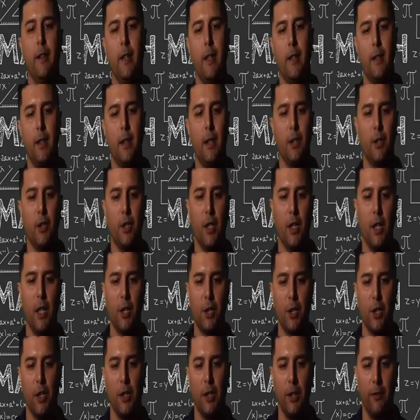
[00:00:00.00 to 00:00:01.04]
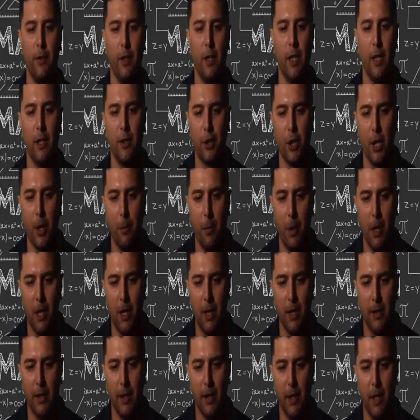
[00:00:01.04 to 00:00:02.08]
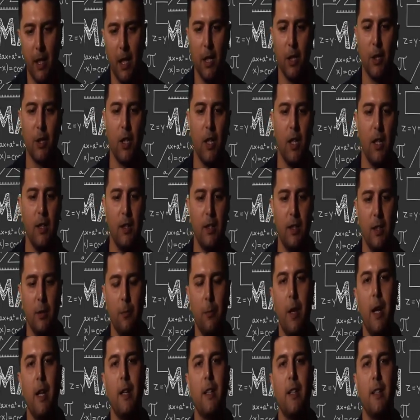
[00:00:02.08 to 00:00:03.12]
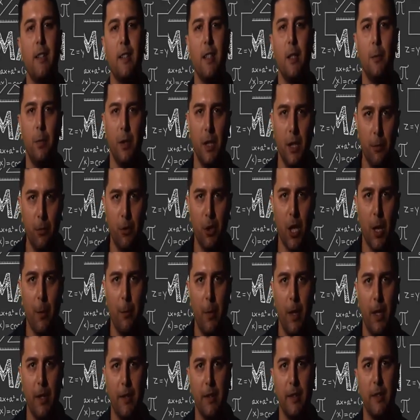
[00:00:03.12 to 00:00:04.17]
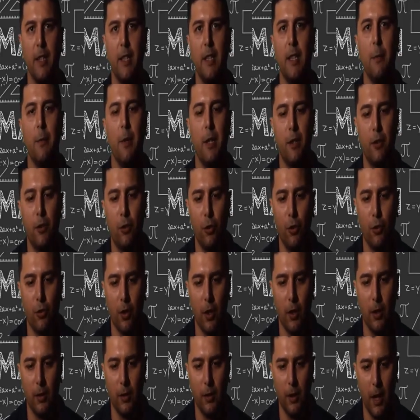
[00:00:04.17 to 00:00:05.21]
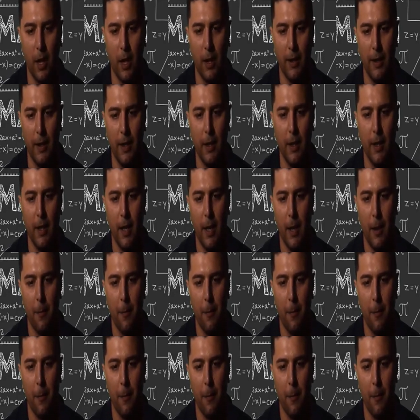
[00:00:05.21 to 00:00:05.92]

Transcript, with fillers: Evet arkadaşlar aşağıda verilen çemberlerden kaç tanesi merkezil birim çemberdir? Ne demek istiyoruz yani?